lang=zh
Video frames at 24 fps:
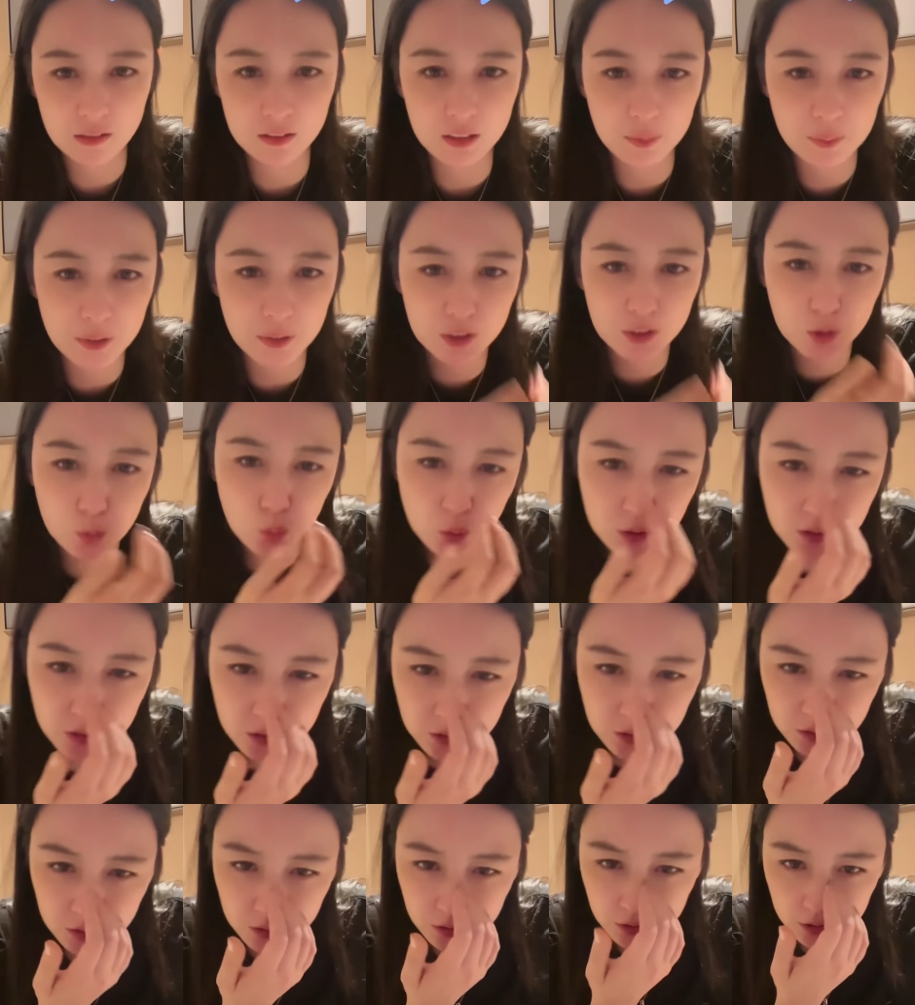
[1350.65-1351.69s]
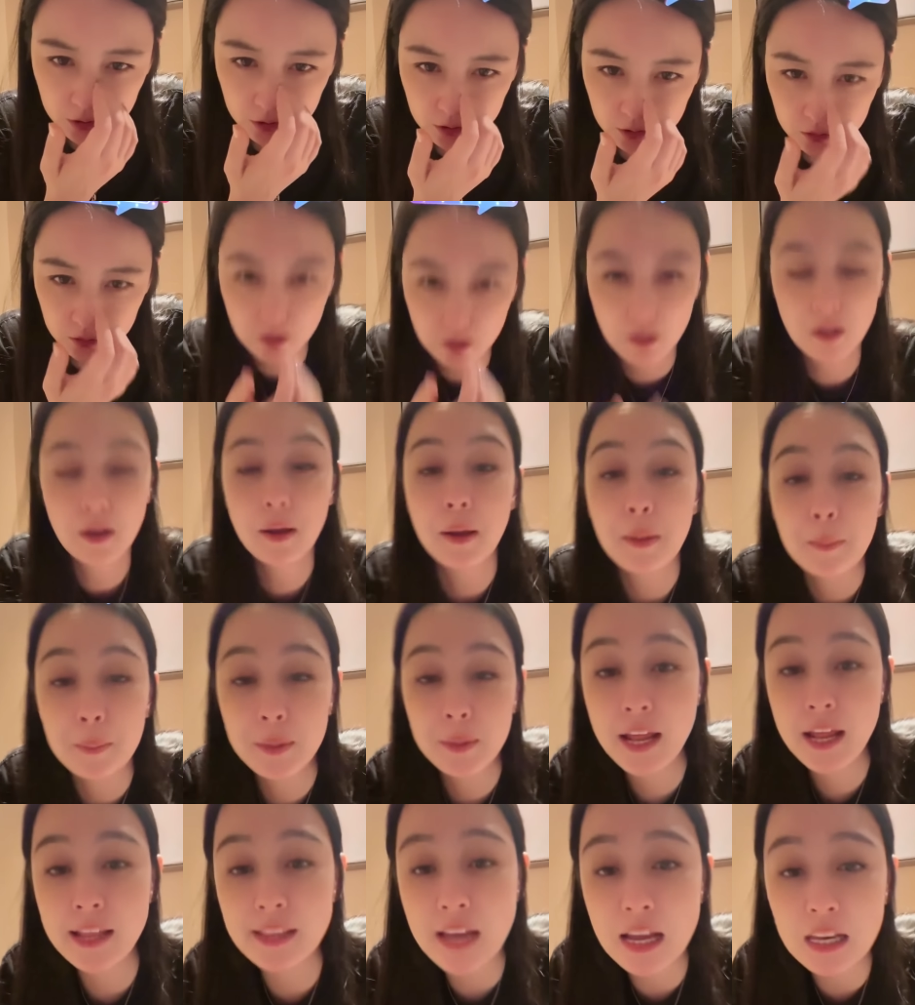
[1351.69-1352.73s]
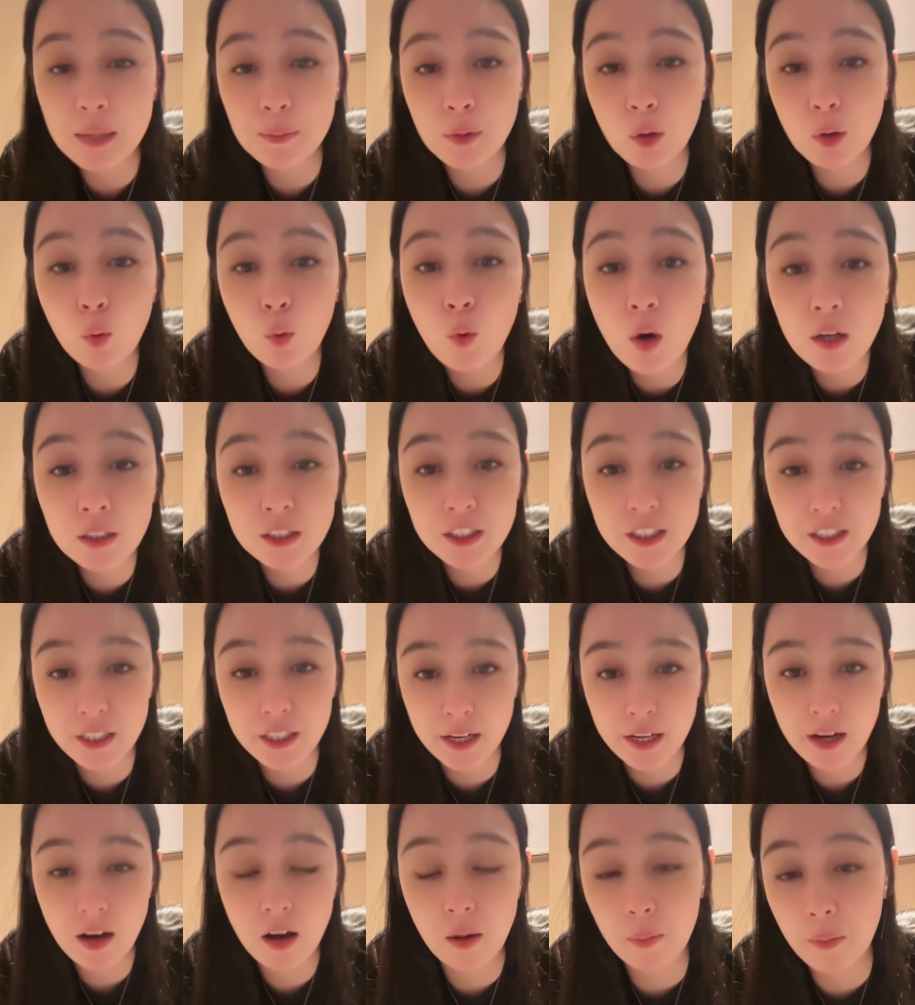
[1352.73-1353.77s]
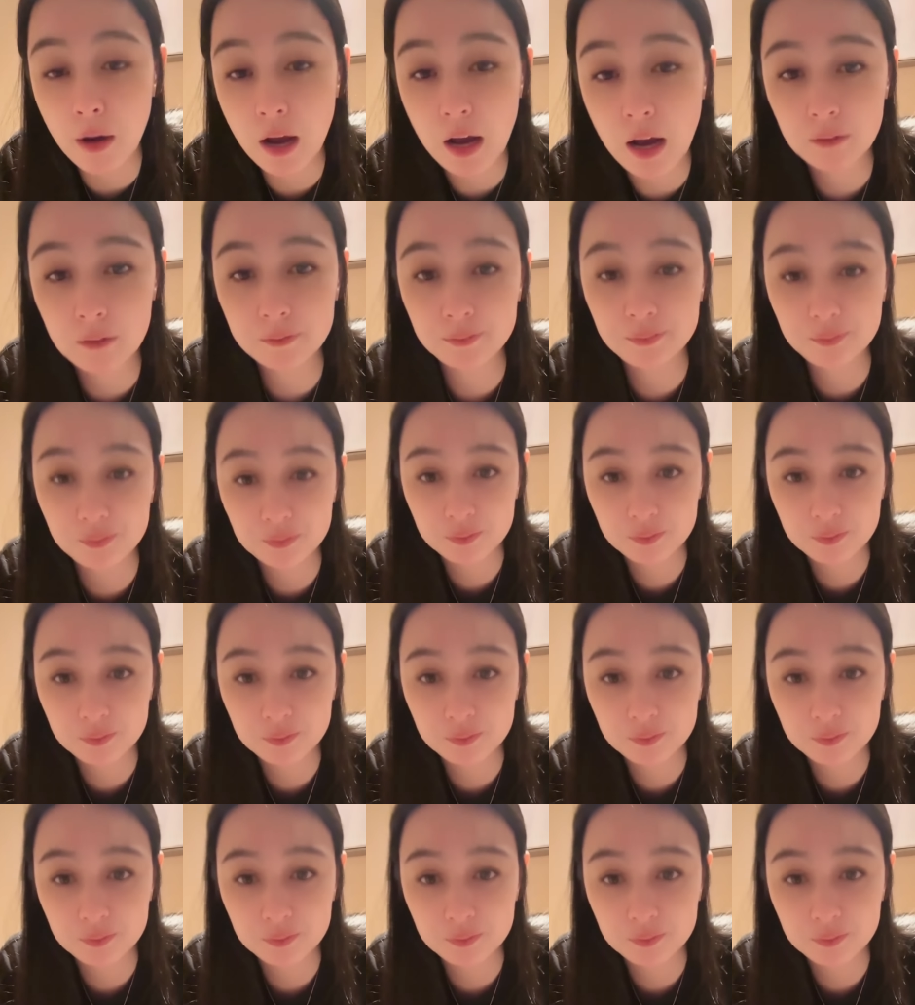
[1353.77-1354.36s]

你们说真的是，明天带你们逛街好吗？